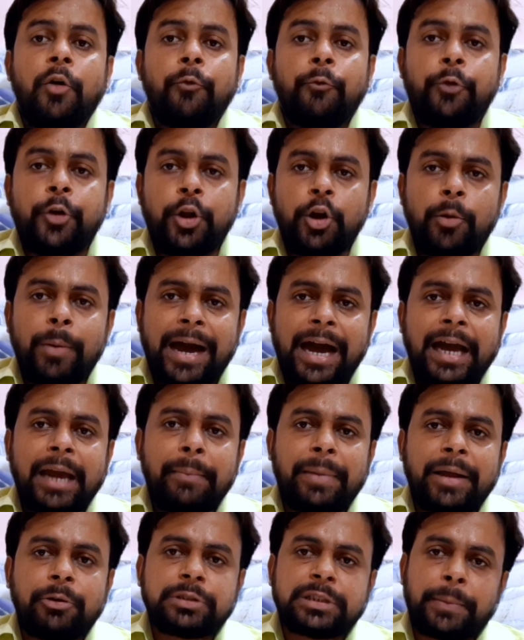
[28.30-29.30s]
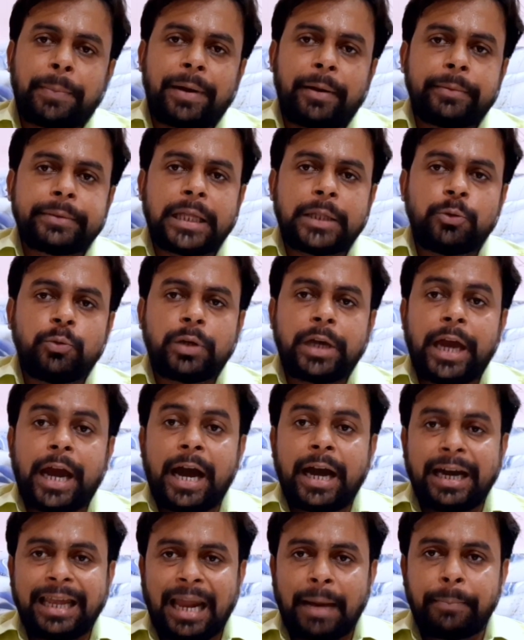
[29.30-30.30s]
वीडियो में आगे बढ़े उससे पहले बता दूं कि
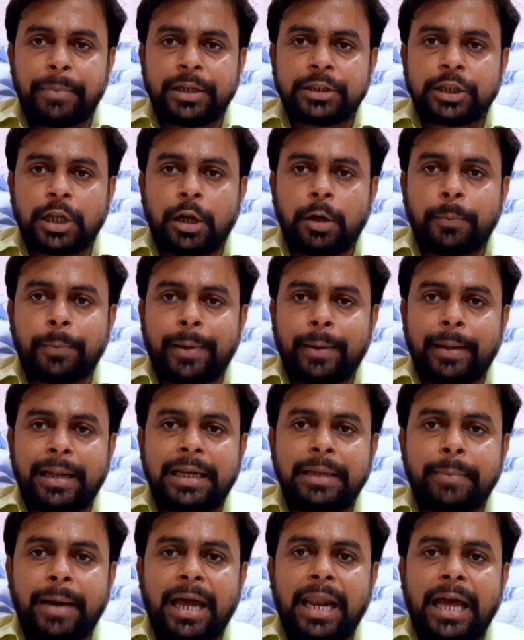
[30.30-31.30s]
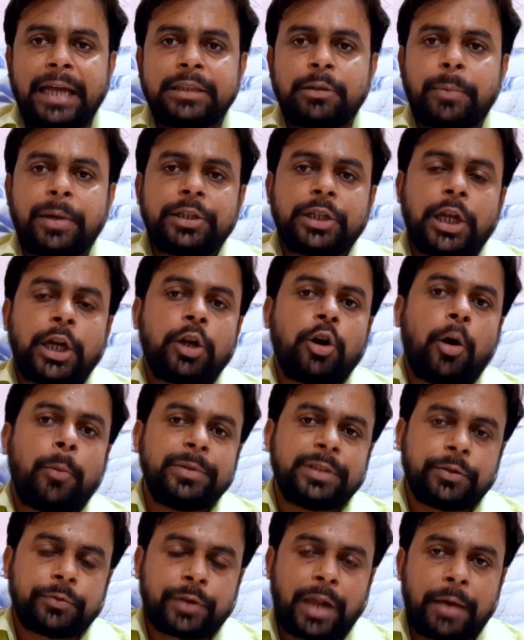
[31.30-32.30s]
अगर आप मेरे चैनल पर पहली बार आए तो मेरे चैनल को
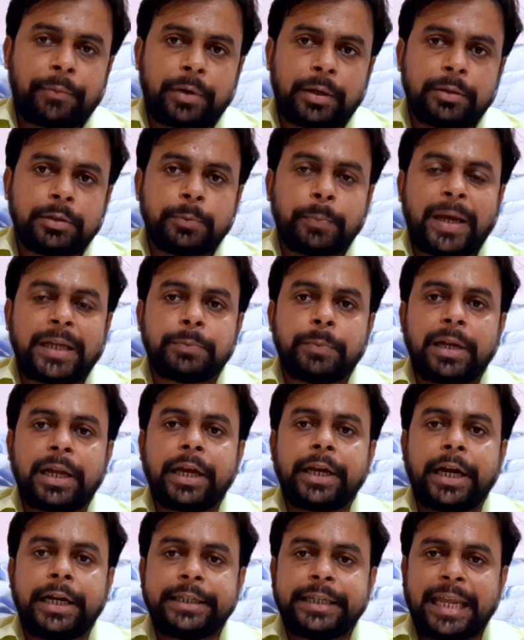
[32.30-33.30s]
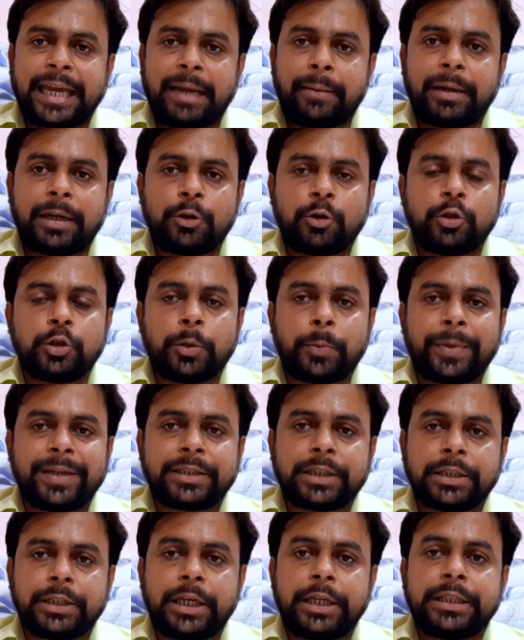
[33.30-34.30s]
अभी सब्सक्राइब करें तो पास में घंटे के बटन को जरूर प्रेस
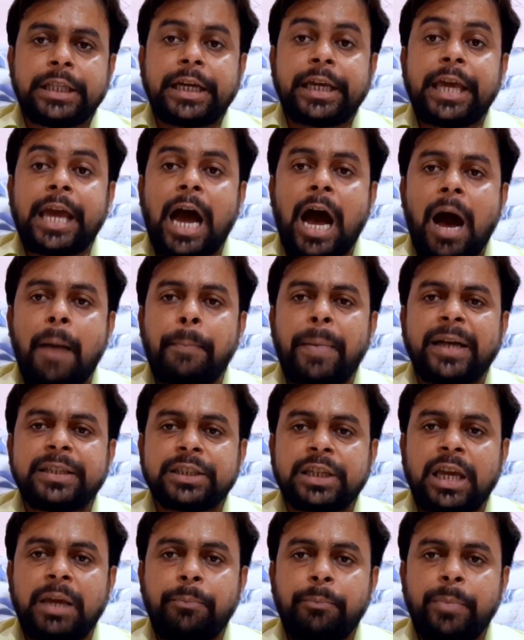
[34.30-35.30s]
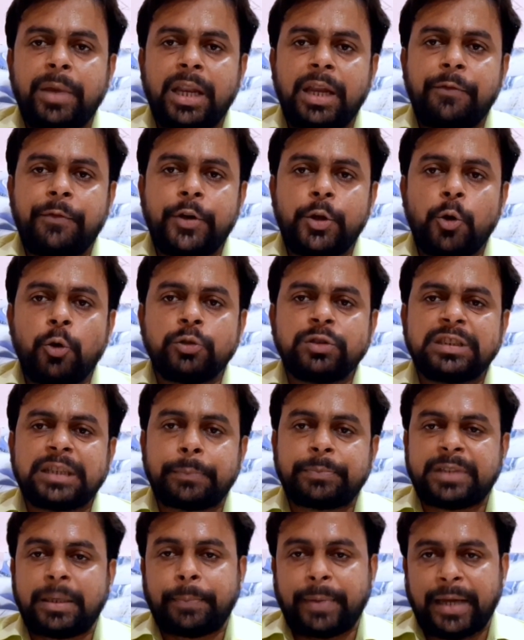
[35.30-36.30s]
कर दें ताकि आप आ सके मेरी वीडियो सबसे